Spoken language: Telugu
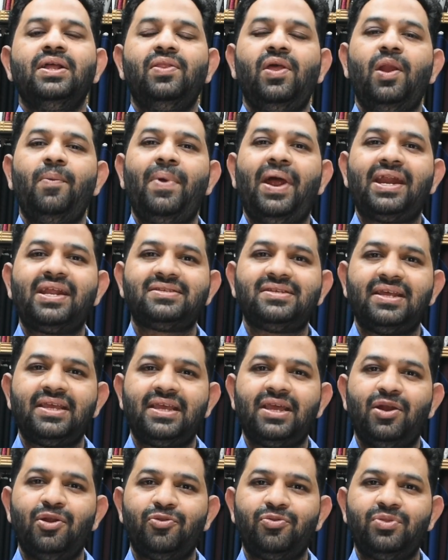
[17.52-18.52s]
నాలుగు ప్యాటర్న్స్
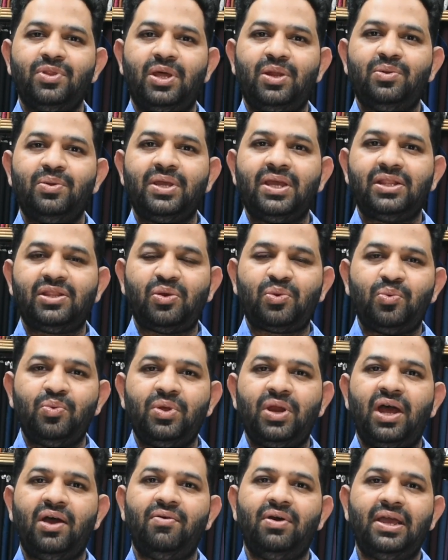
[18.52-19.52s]
ఇంకా అడుగుతున్నారు ఇంకా
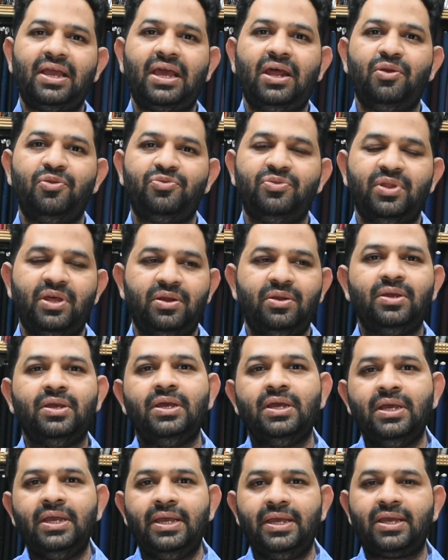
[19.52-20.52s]
తక్కువ రావా ఇంకా అడుగుతున్నారు
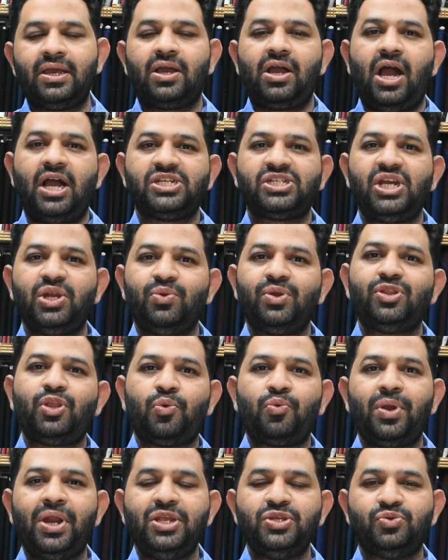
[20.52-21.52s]
ఇంకా కాస్ట్లీ ఉంటే
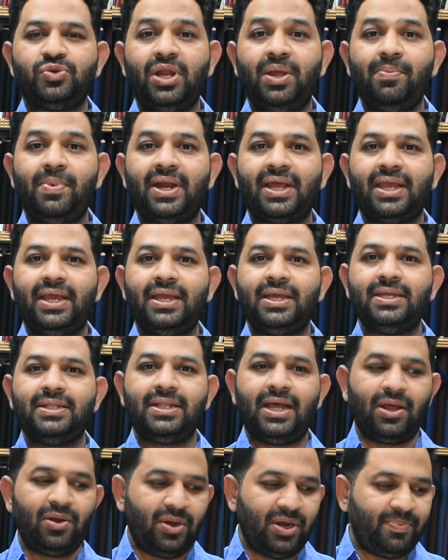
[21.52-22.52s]
తక్కువ రేంజ్ ఉంటాయి మనకి
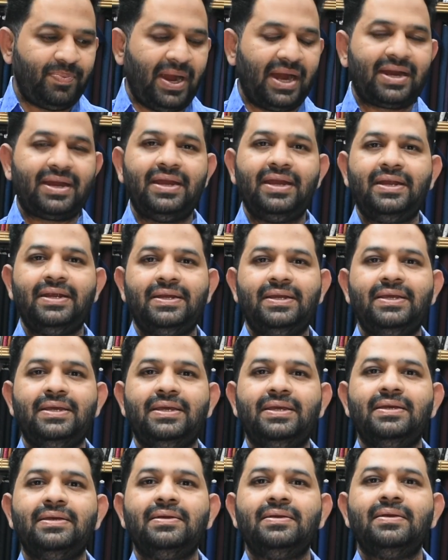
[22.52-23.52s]
దానిలోనే ప్యాటర్న్ ఏంటంటే
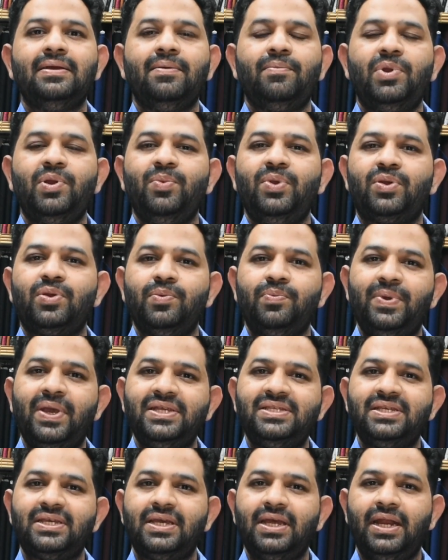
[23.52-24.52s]
ఇప్పుడు మీకు
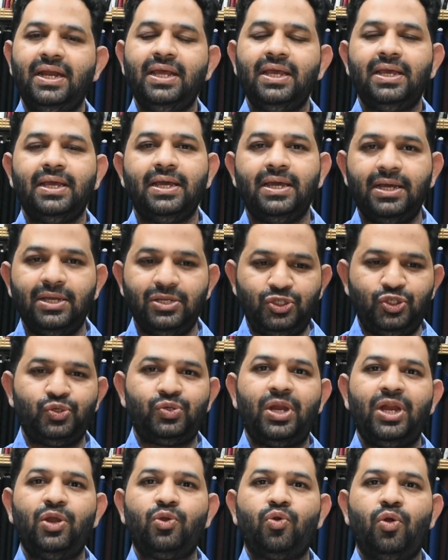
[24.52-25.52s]
బేసిక్గా అంటే
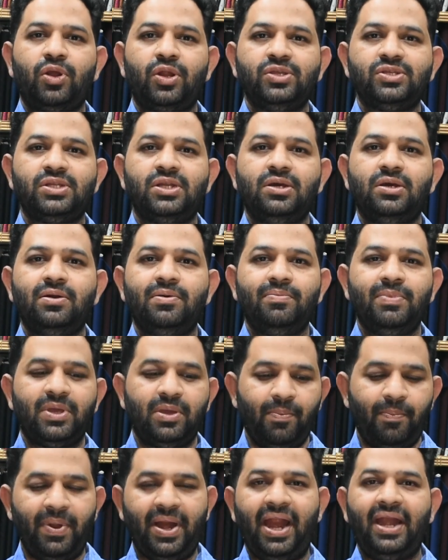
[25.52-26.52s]
జూట్ అండ్ కాటన్స్లో
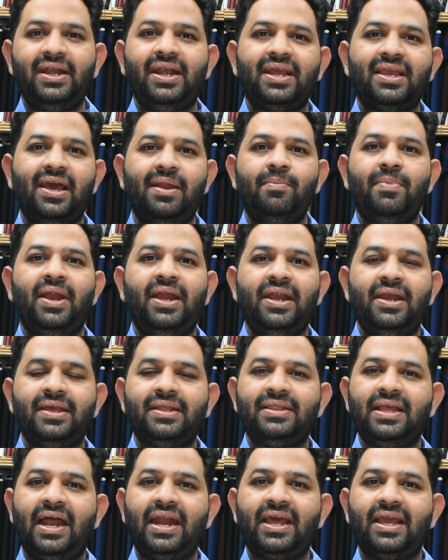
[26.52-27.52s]
మీకు బ్రాండెడ్కి
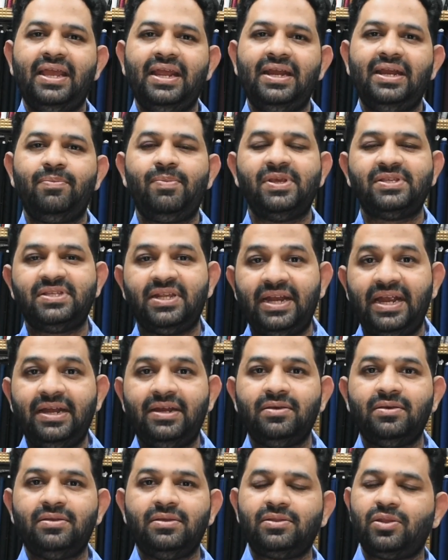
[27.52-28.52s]
అన్బ్రాండెడ్కి తేడా ఏంటి ప్లస్
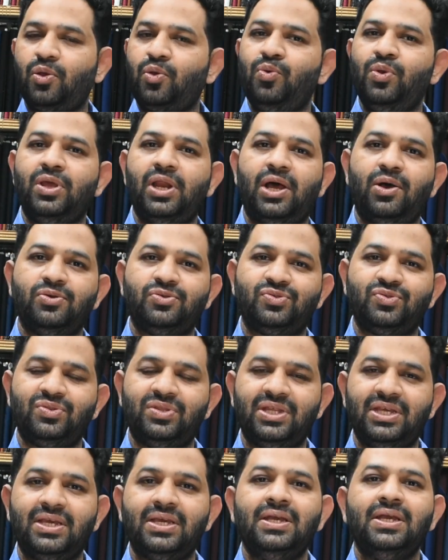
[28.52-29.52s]
రేటు తక్కువ ఎలా
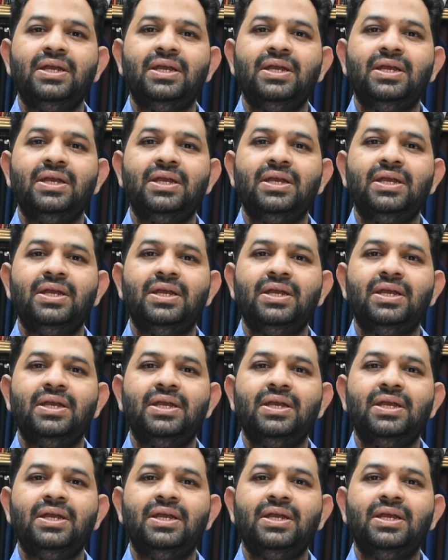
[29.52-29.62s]
వస్తుంది